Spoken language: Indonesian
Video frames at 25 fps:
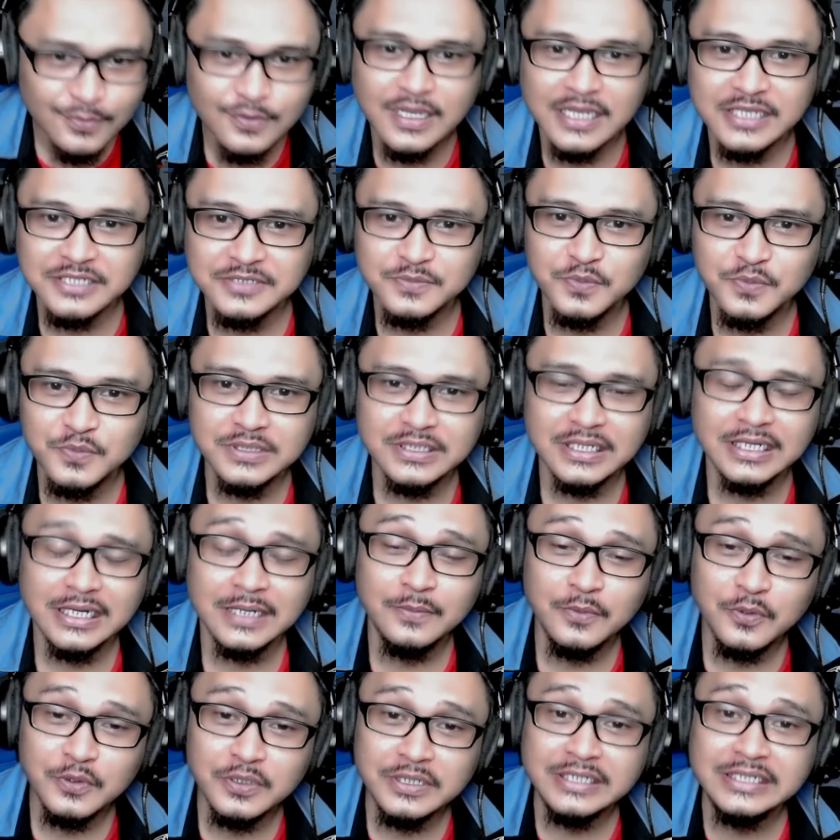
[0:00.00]
Semoga semua
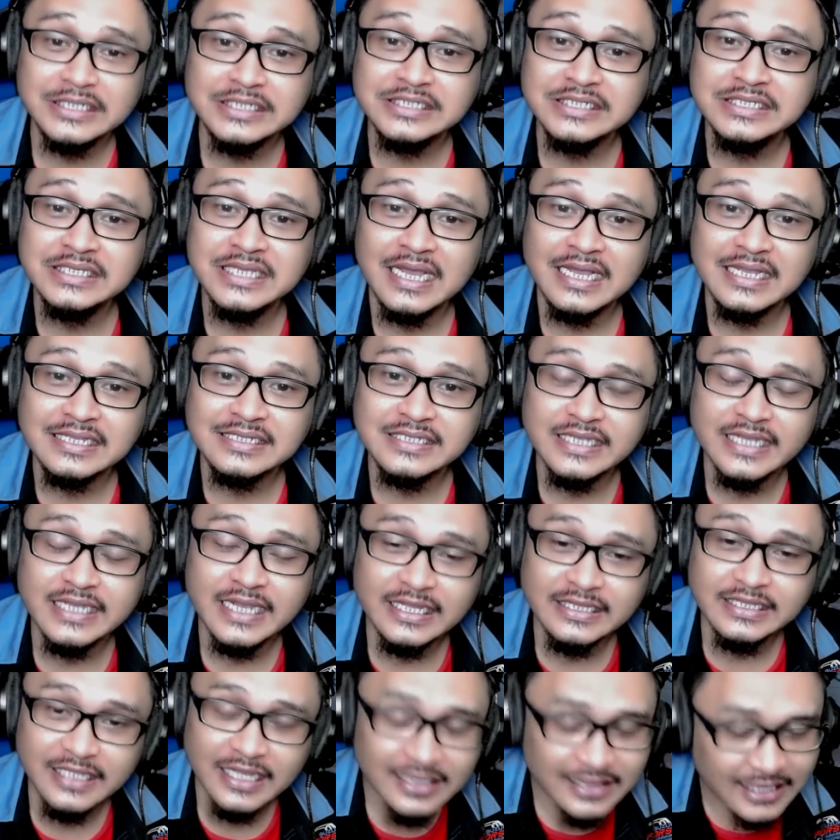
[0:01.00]
dalam kondisi yang
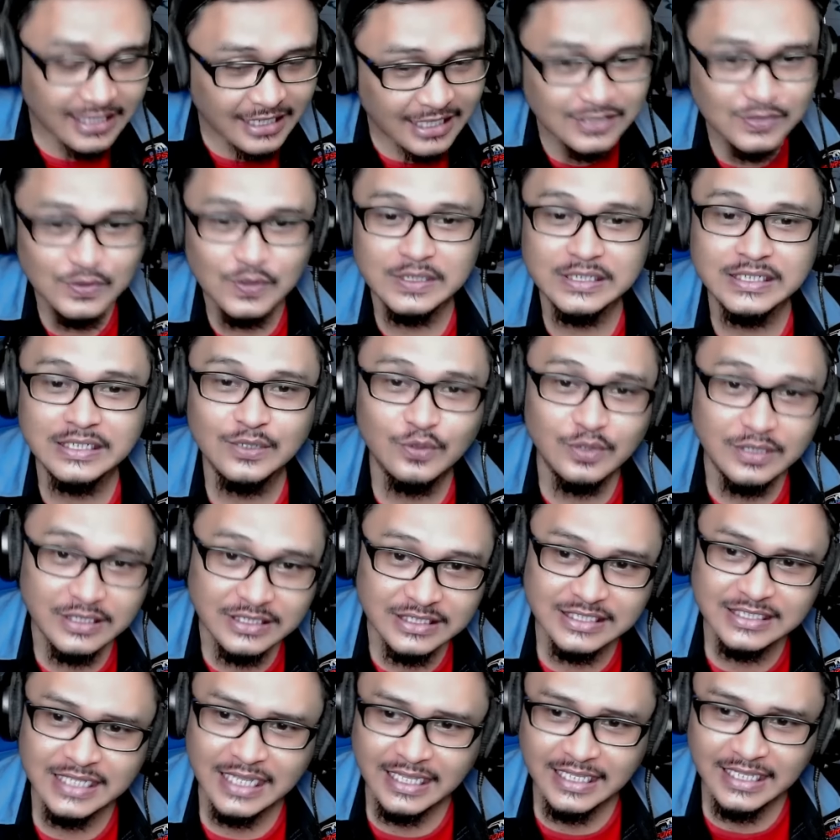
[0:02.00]
sehat ya Terkecuali
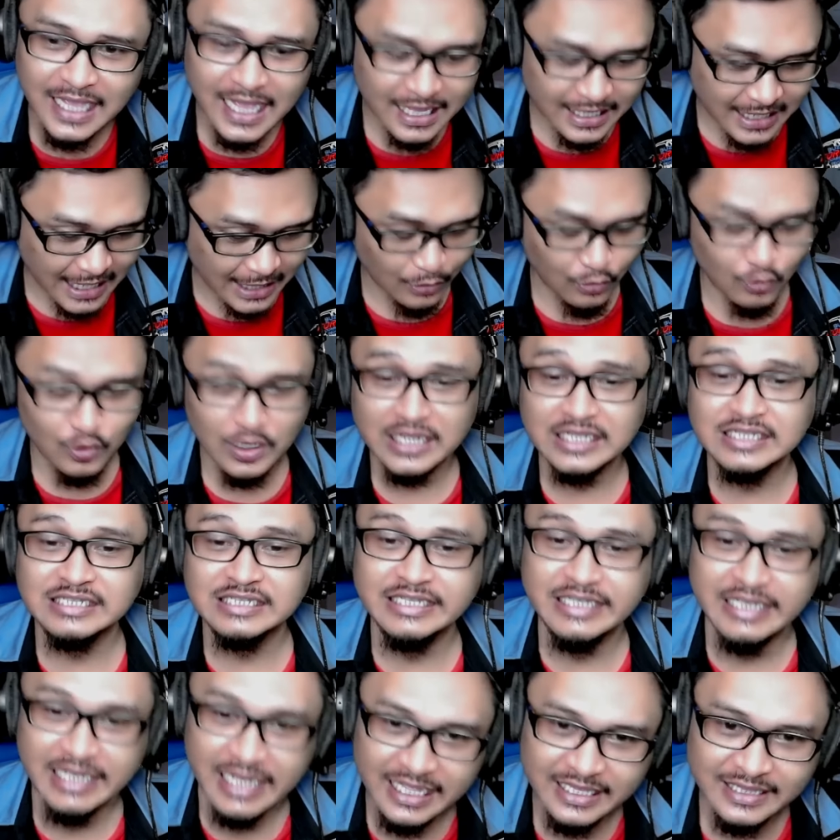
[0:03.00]
kondisi saya agak kurang
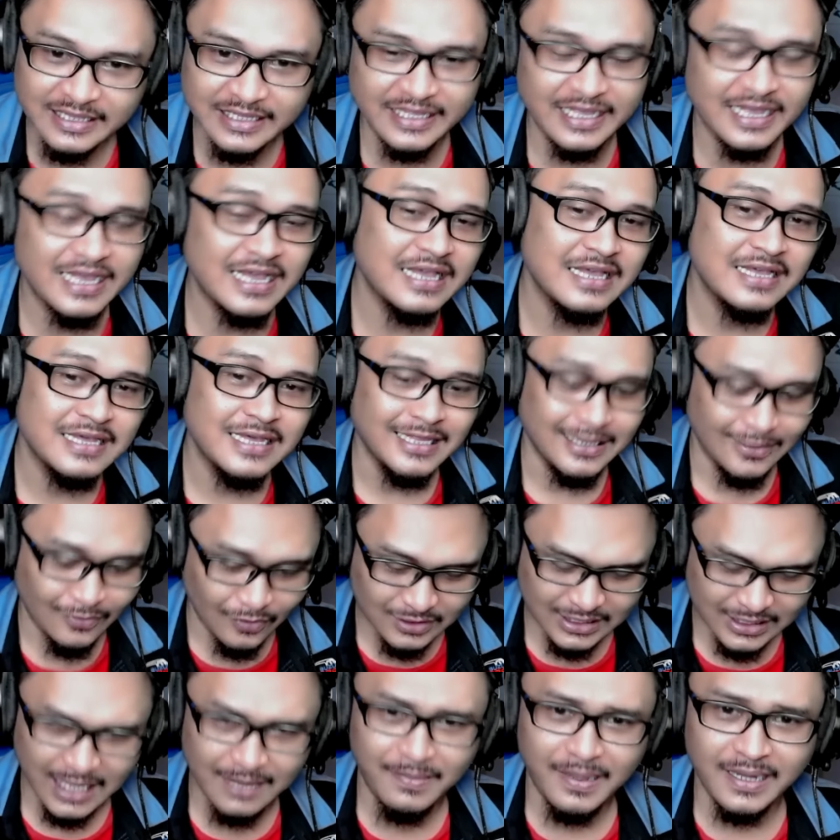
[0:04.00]
sehat ya
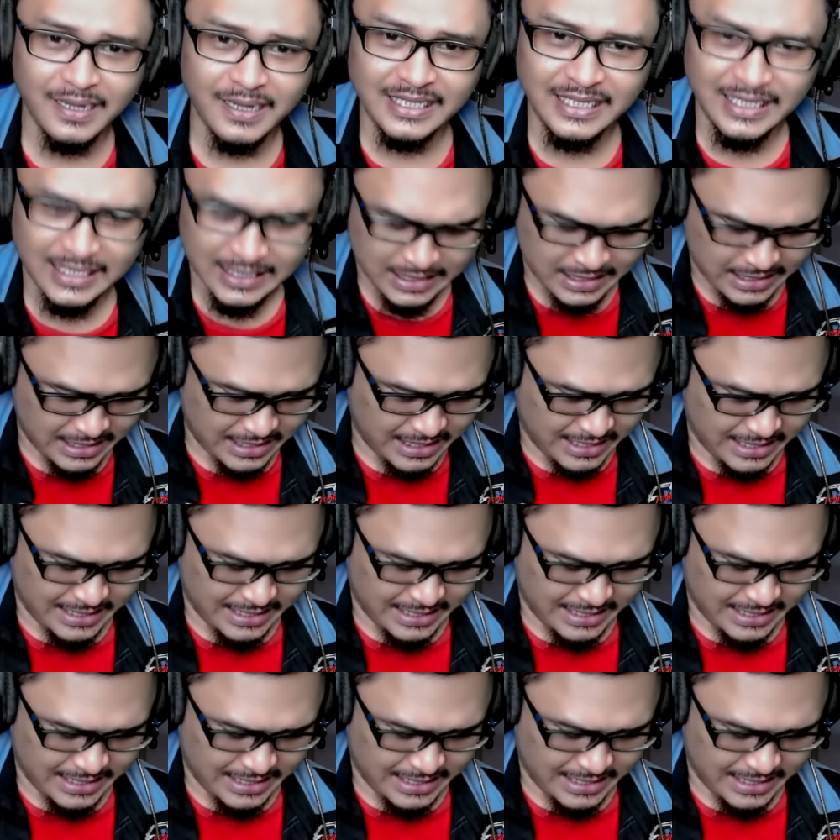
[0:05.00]
Terutama nih